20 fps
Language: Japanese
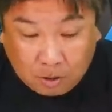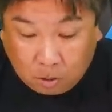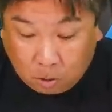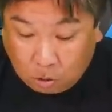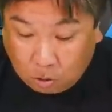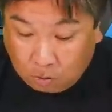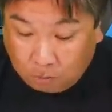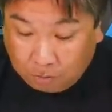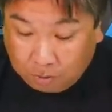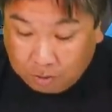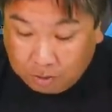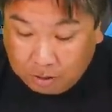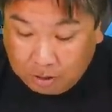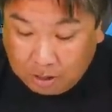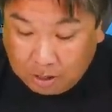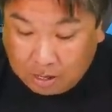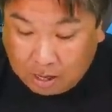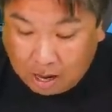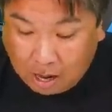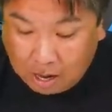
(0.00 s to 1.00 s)
この
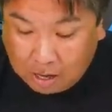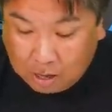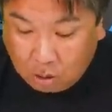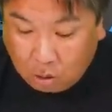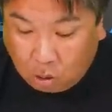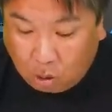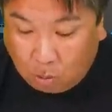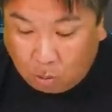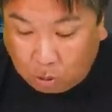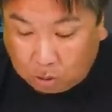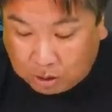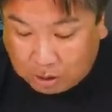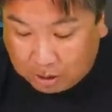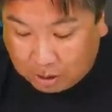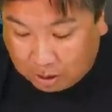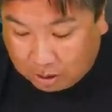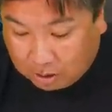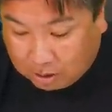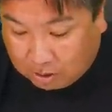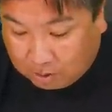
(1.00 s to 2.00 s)
2回表
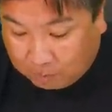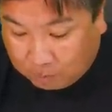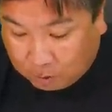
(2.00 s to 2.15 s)
ね、